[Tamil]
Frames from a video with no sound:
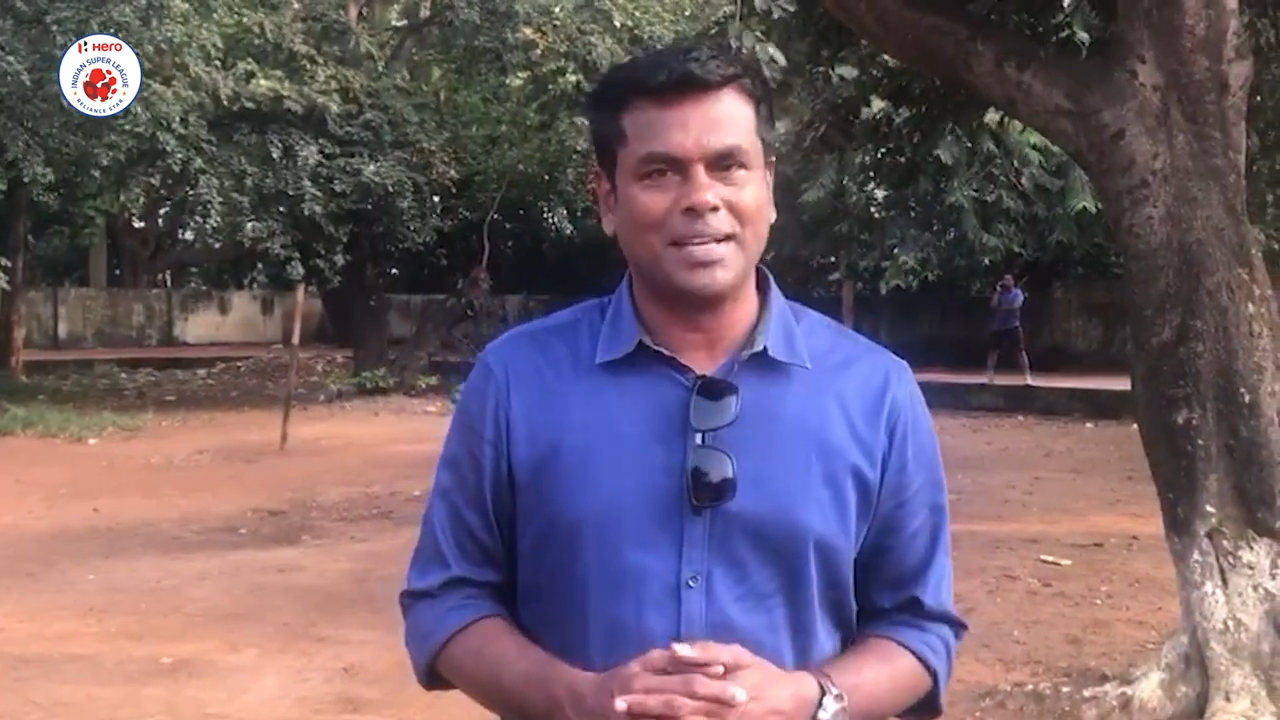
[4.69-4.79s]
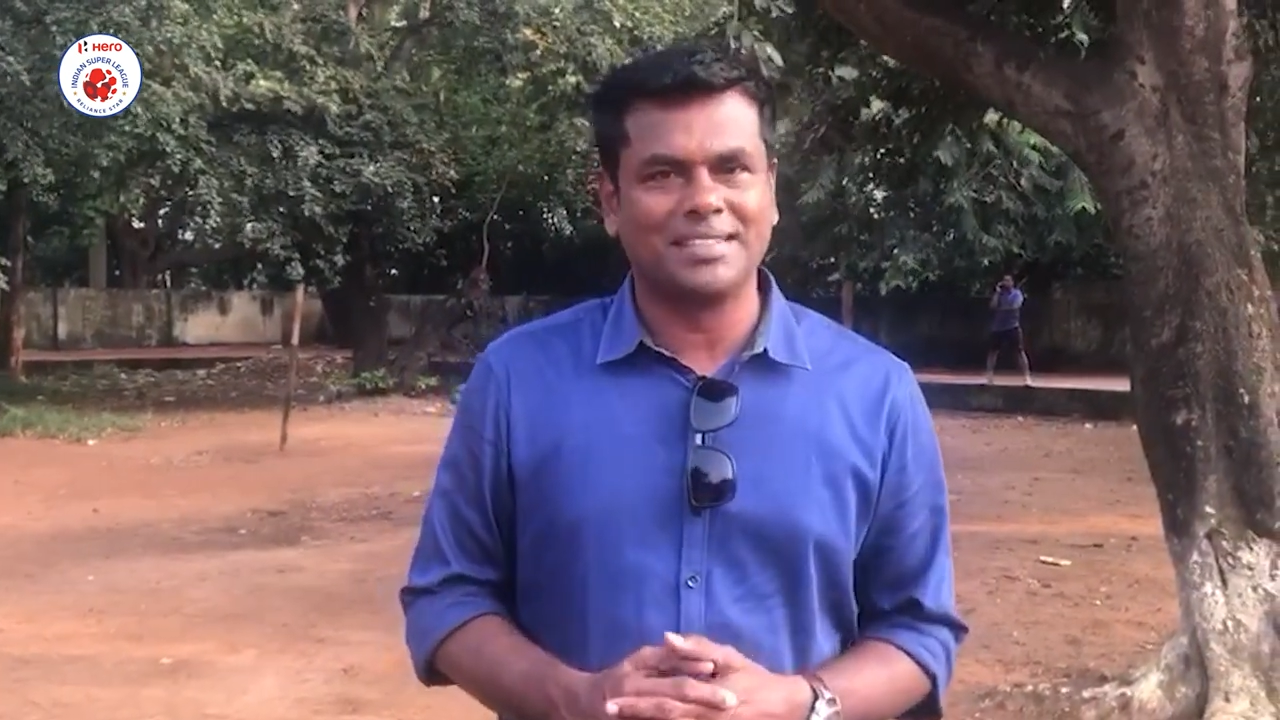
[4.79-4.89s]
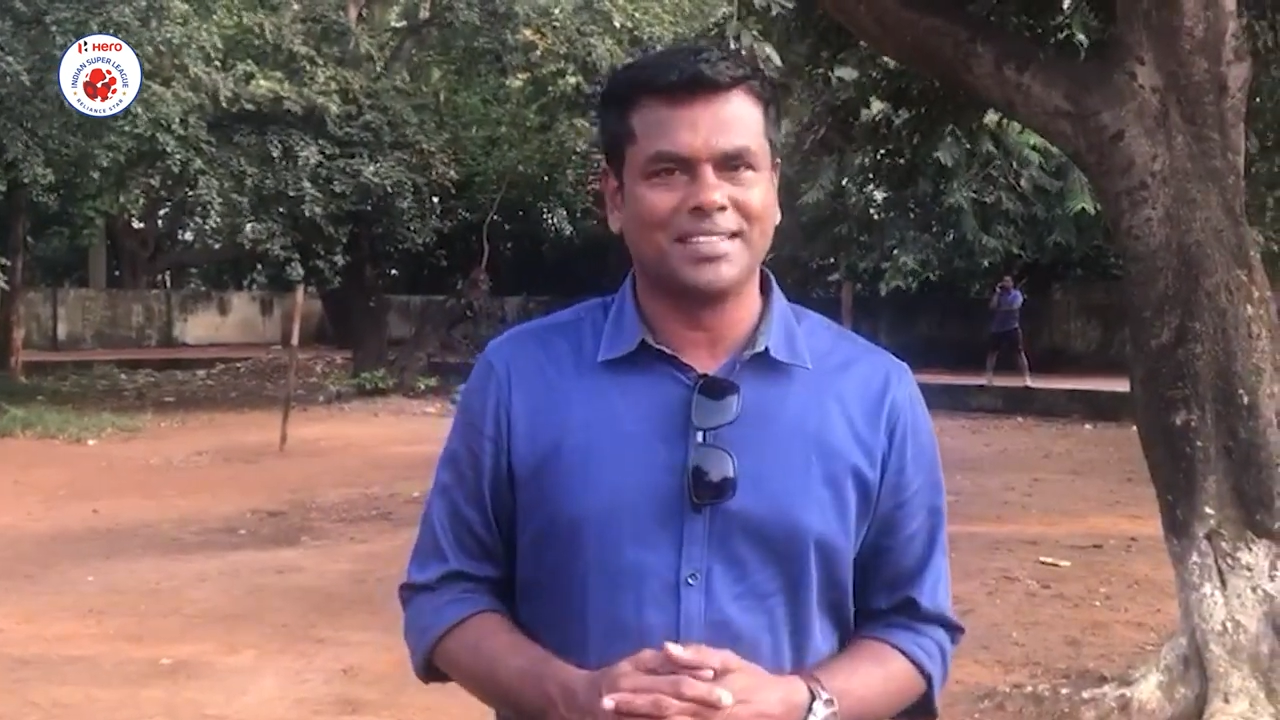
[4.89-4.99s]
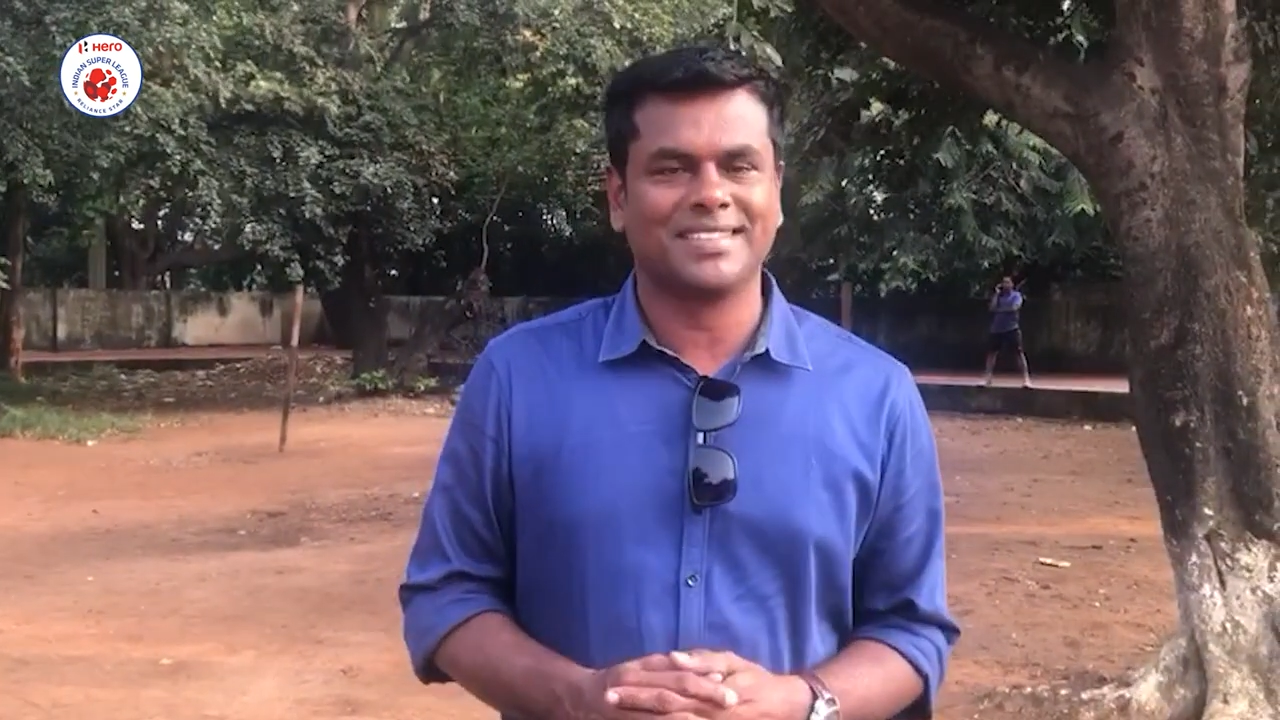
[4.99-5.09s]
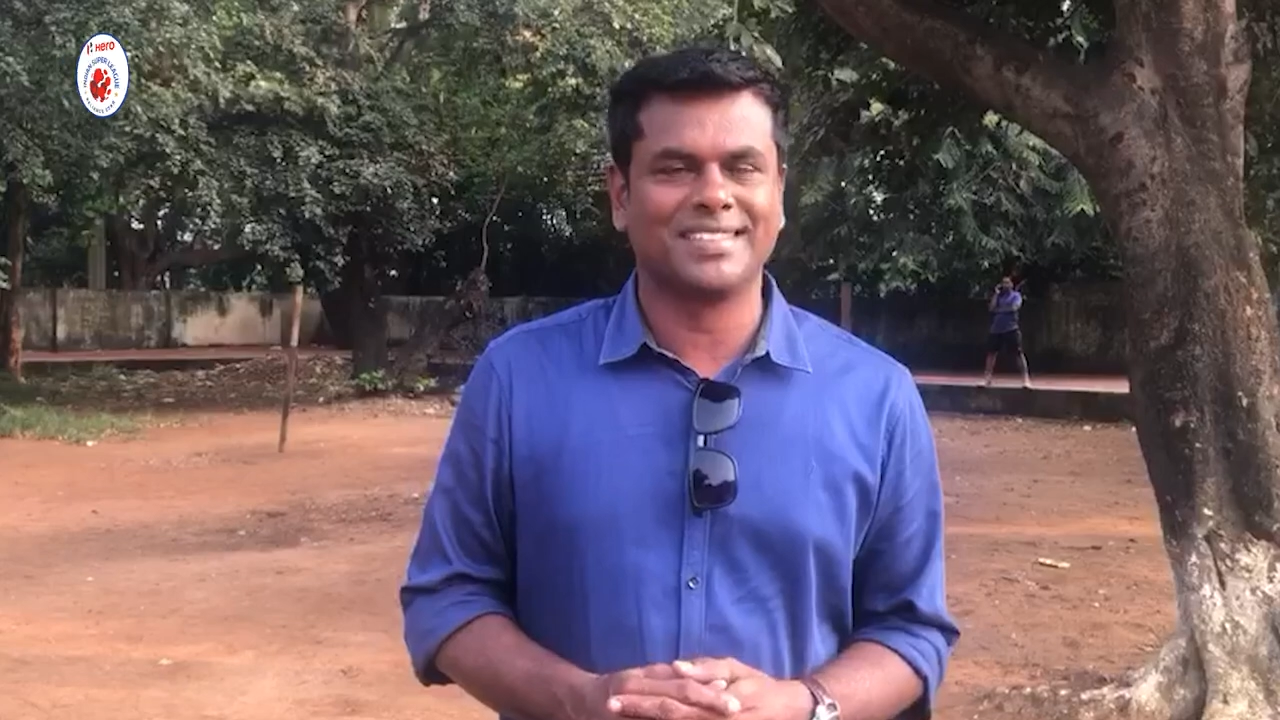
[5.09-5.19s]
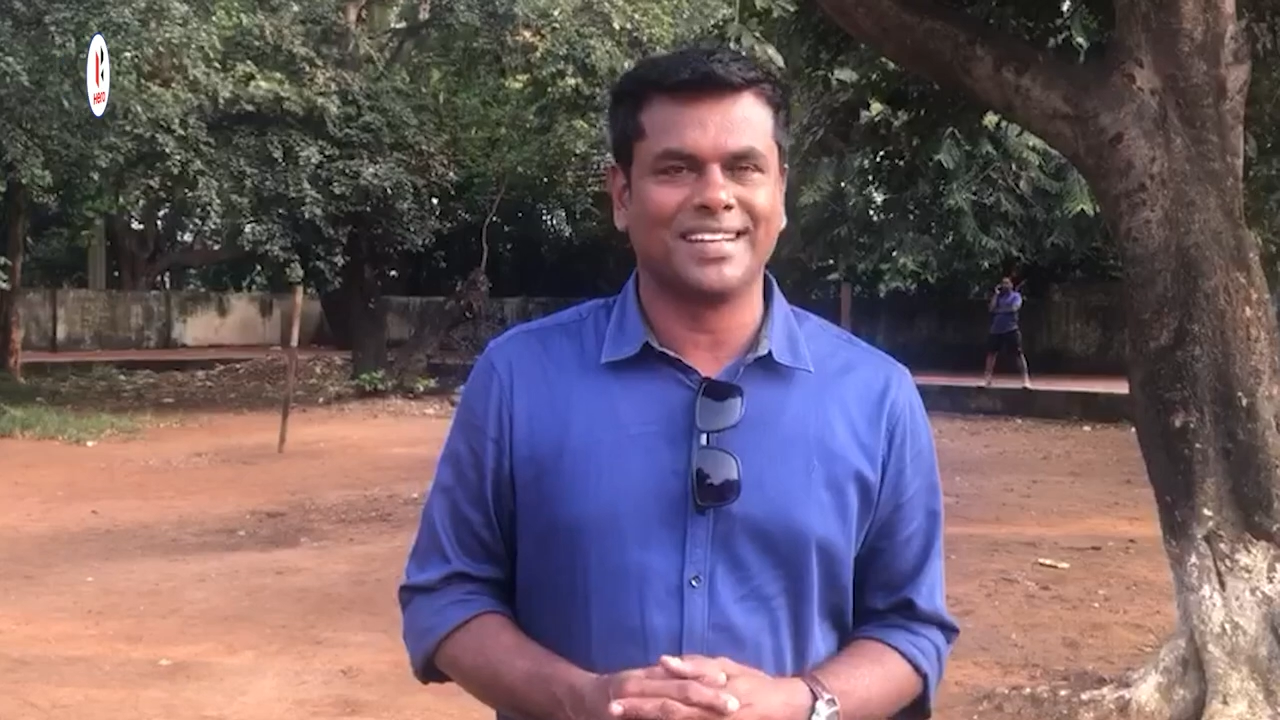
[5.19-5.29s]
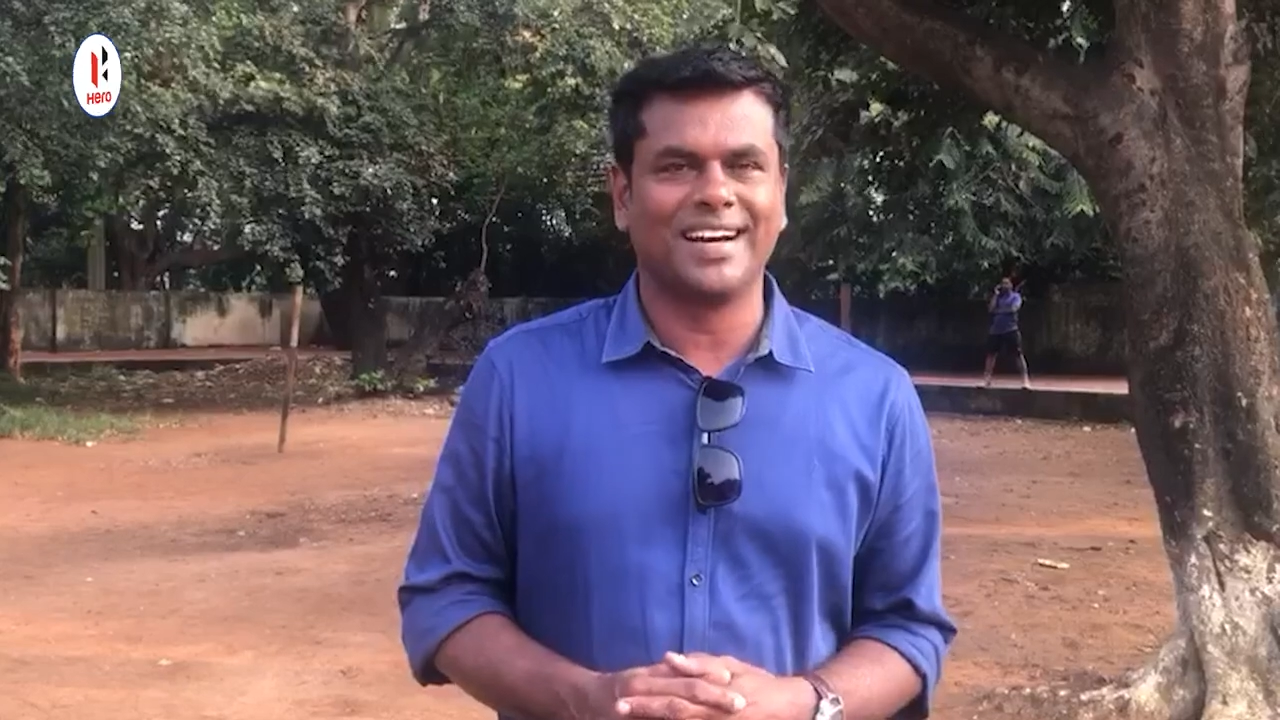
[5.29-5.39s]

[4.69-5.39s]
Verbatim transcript: பிளாஸ்டர்ஸ்